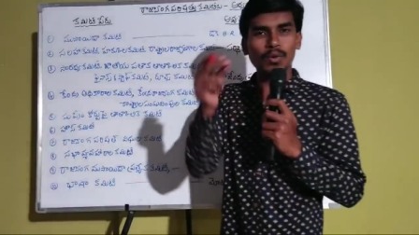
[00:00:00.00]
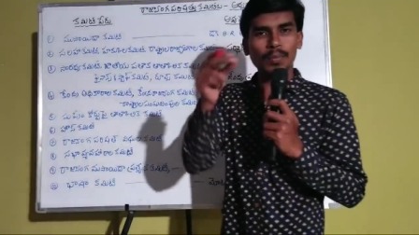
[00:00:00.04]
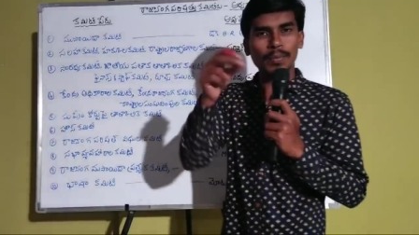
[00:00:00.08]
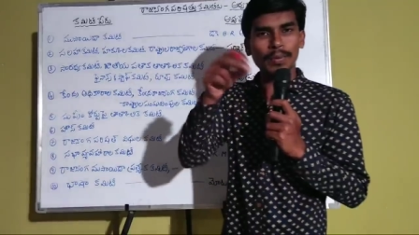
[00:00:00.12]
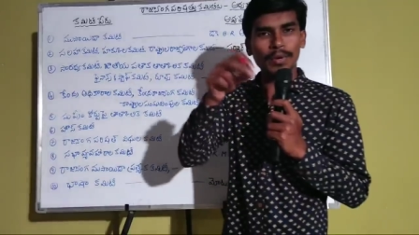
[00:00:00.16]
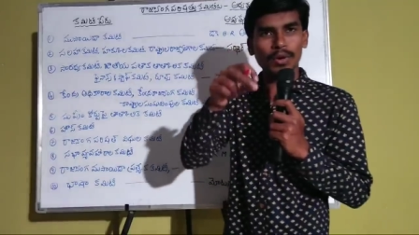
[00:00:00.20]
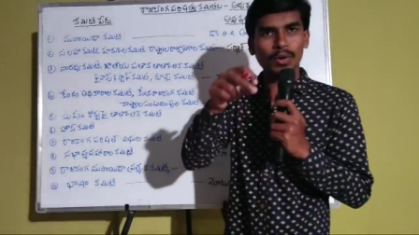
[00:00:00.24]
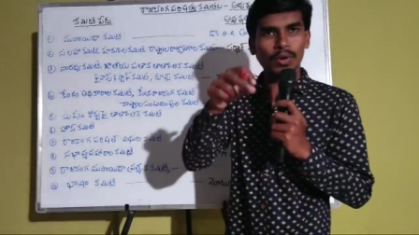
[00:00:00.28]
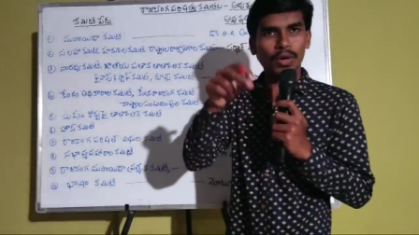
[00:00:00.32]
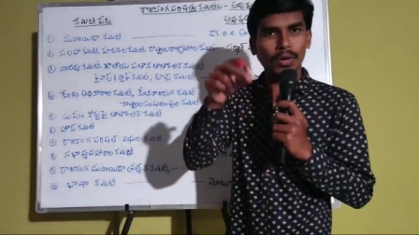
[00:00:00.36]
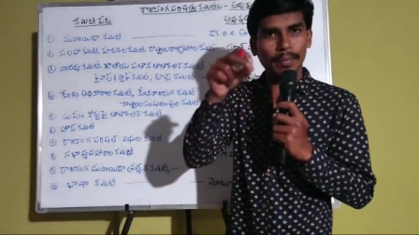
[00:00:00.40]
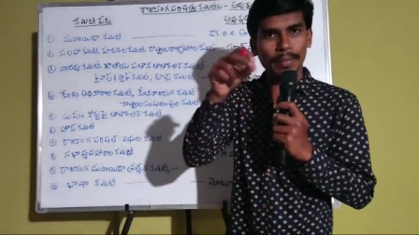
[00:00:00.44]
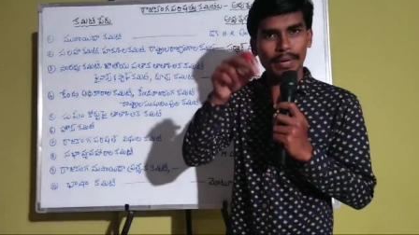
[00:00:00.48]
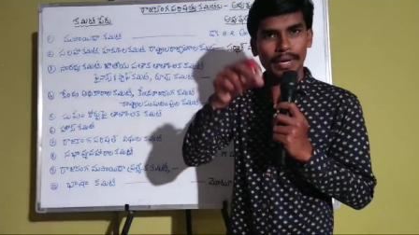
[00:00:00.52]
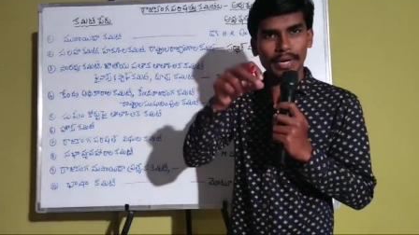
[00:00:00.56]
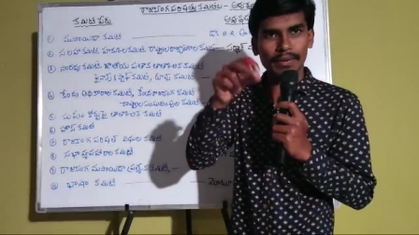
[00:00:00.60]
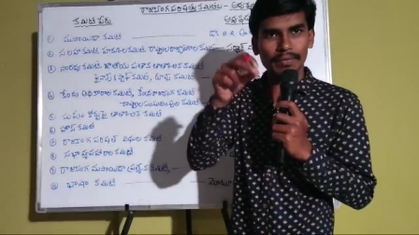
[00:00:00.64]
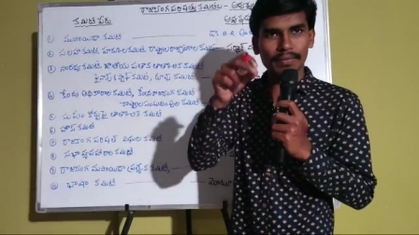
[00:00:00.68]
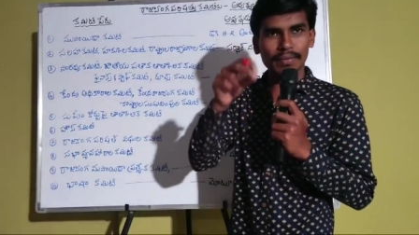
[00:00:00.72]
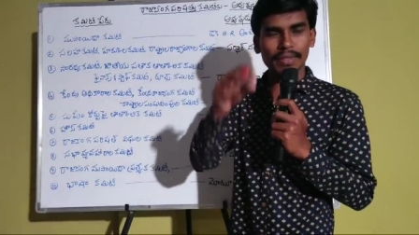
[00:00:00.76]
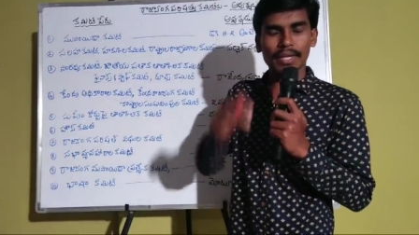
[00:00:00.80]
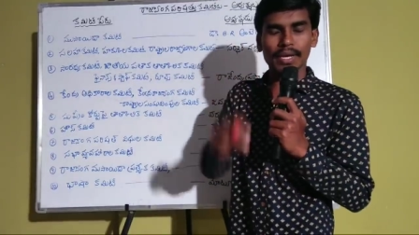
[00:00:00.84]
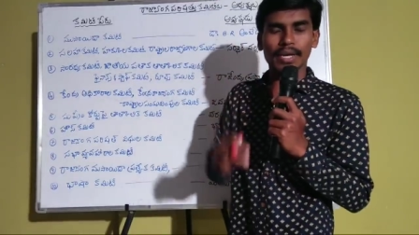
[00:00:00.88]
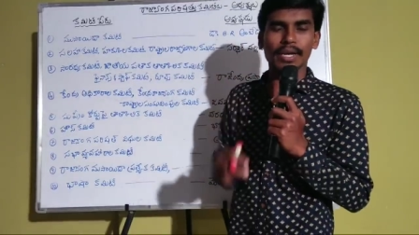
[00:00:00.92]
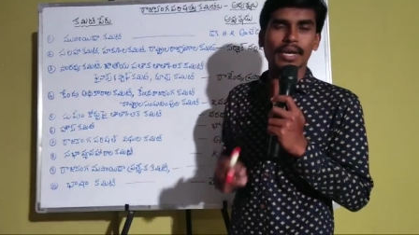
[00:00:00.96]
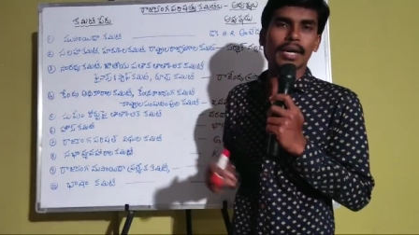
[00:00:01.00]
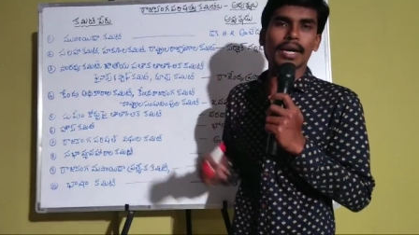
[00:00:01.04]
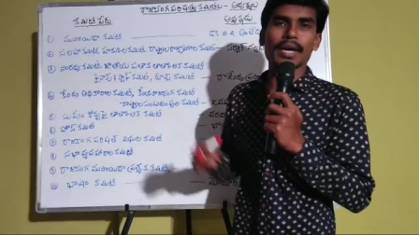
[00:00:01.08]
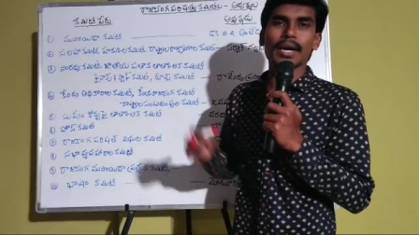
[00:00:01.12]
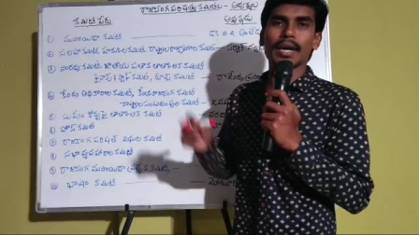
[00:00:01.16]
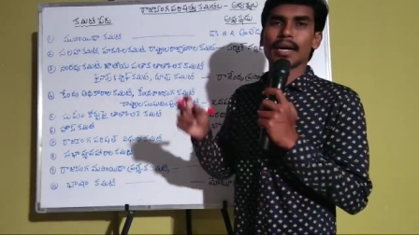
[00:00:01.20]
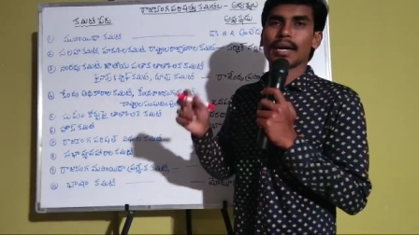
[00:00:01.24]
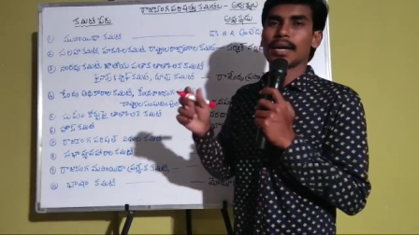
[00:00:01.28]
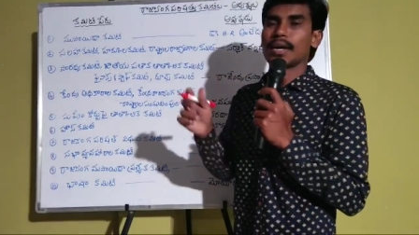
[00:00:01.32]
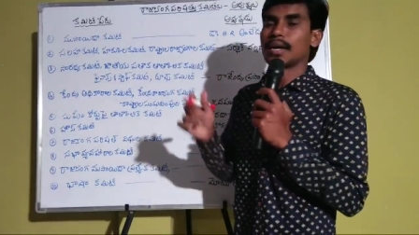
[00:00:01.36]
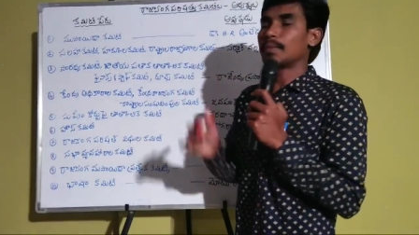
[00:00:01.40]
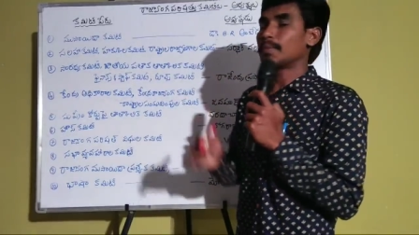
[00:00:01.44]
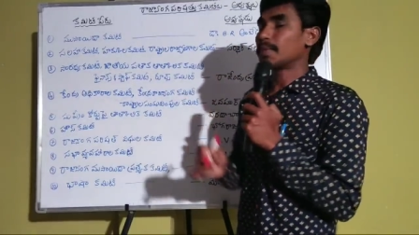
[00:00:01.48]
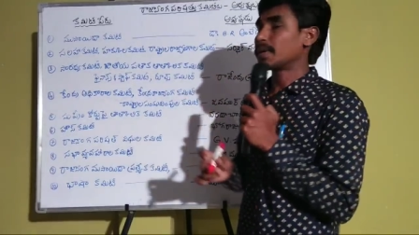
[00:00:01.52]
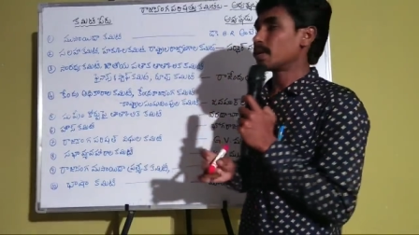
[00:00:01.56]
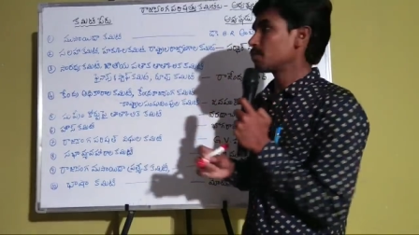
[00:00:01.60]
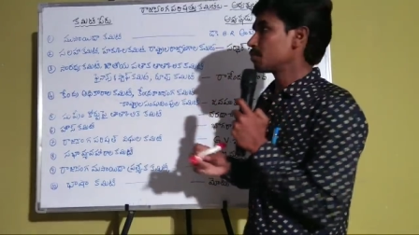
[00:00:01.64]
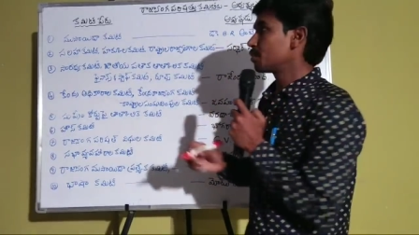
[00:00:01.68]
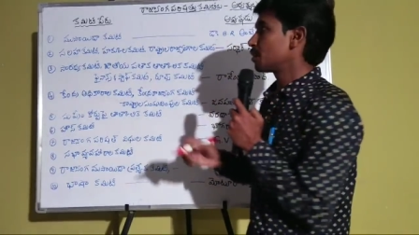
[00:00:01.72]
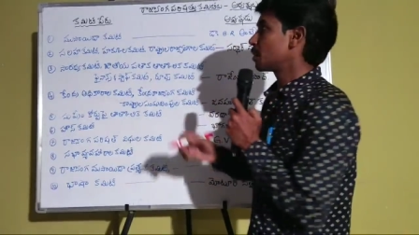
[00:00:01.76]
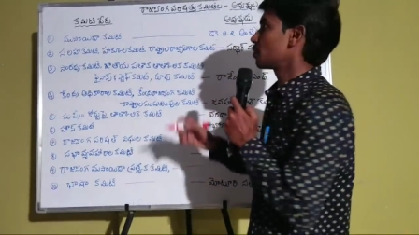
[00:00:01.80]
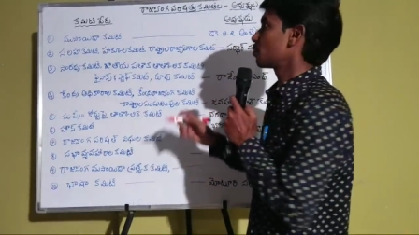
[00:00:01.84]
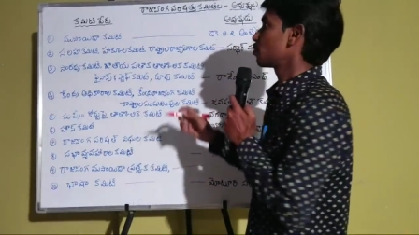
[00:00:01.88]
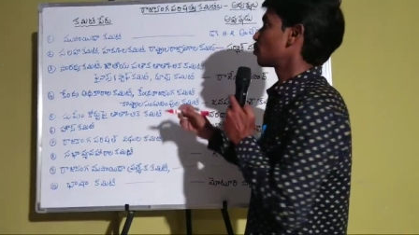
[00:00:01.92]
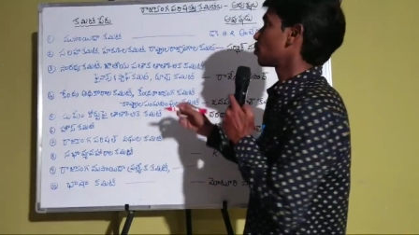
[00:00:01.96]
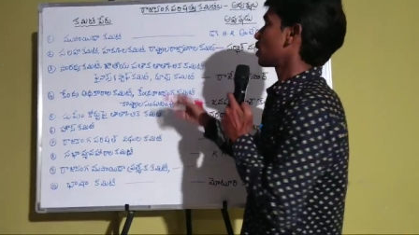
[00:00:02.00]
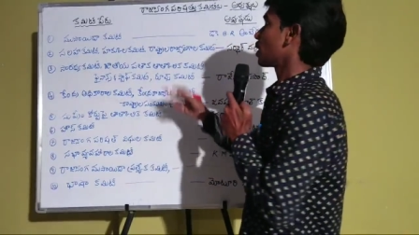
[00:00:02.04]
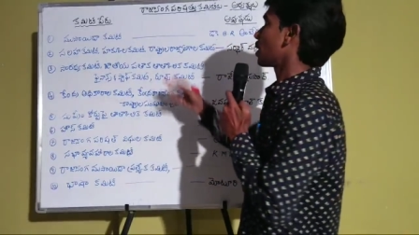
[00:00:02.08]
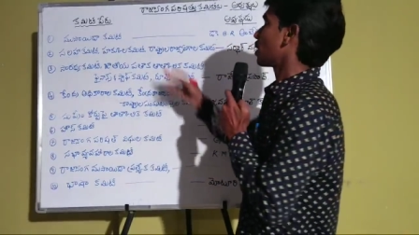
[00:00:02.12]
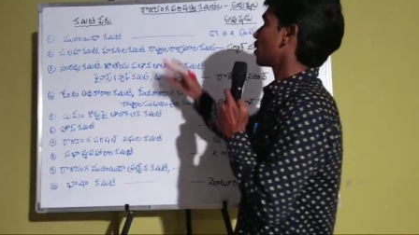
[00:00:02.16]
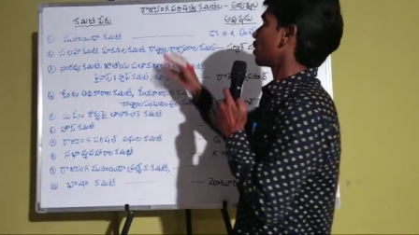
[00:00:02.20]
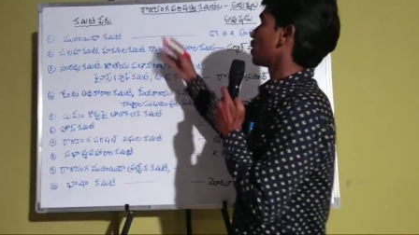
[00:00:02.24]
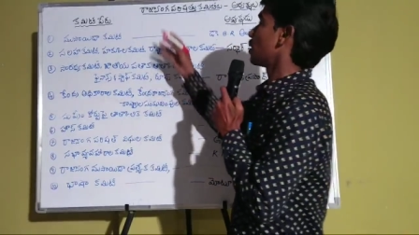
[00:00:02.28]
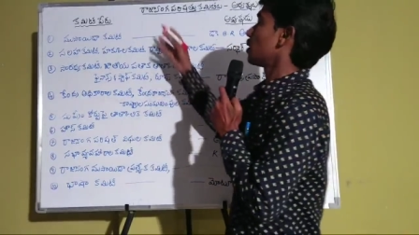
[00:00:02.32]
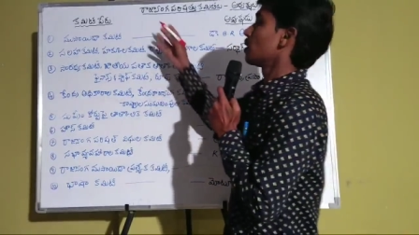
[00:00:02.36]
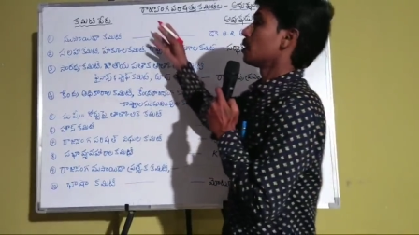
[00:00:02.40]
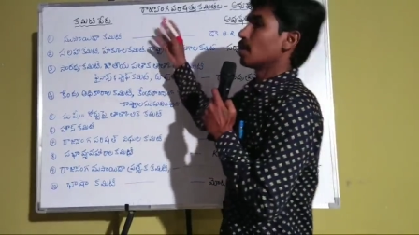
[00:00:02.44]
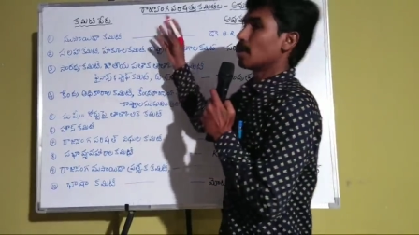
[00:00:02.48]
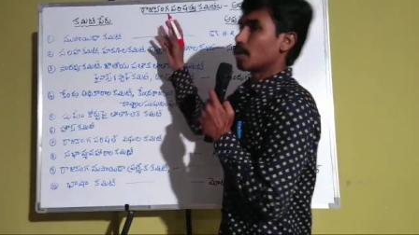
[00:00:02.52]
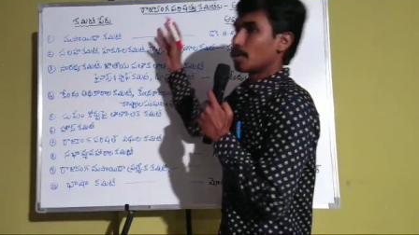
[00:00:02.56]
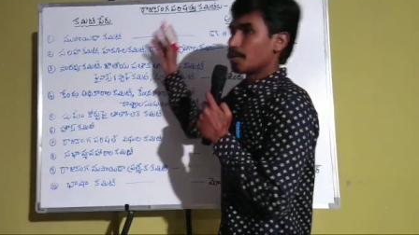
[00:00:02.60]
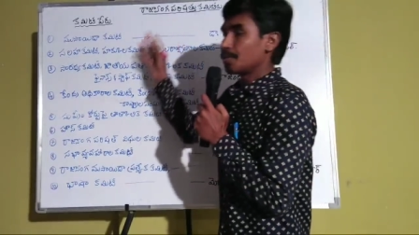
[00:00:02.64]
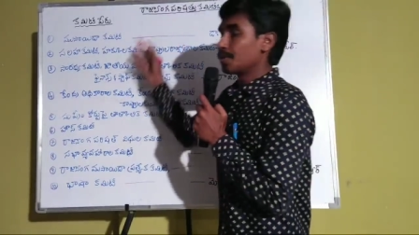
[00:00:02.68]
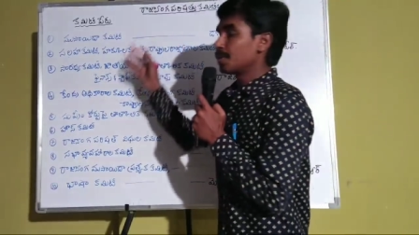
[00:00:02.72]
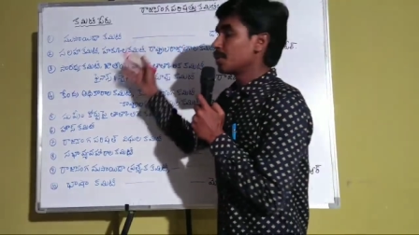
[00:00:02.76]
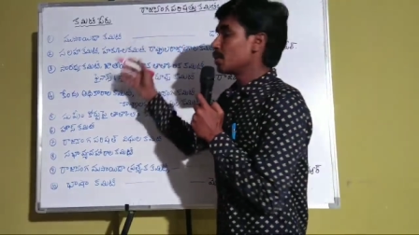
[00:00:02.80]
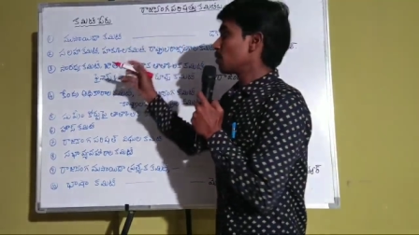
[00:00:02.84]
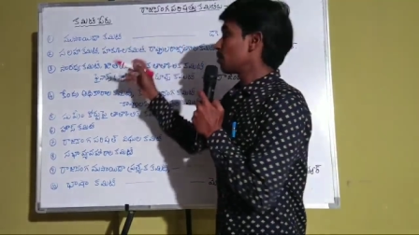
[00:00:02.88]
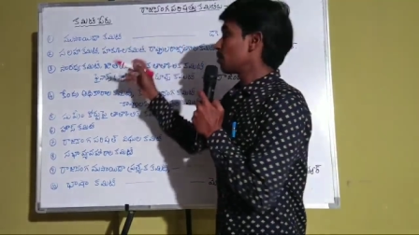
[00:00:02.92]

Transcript: ఉపయోగపడే విధంగా మనం చేస్తున్న వీడియో